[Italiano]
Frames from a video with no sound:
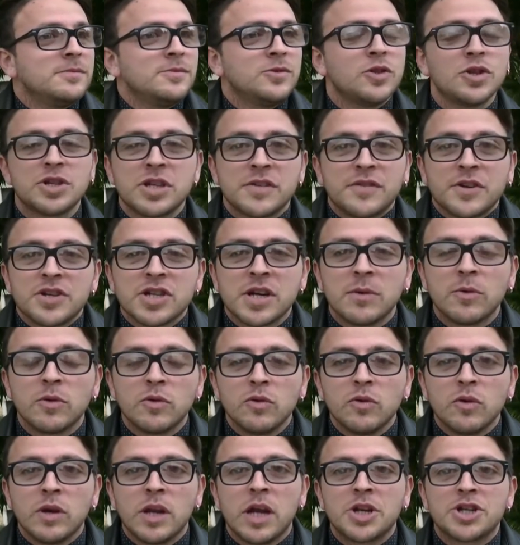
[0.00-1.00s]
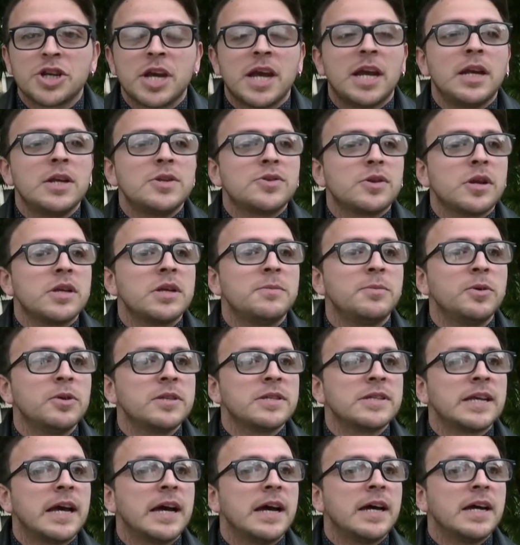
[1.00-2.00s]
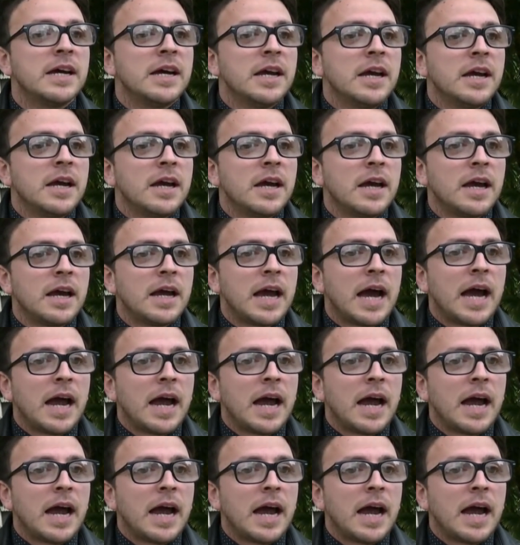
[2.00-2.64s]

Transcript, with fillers: non ci facciamo nulla, cioè l'isola di Ponza eh,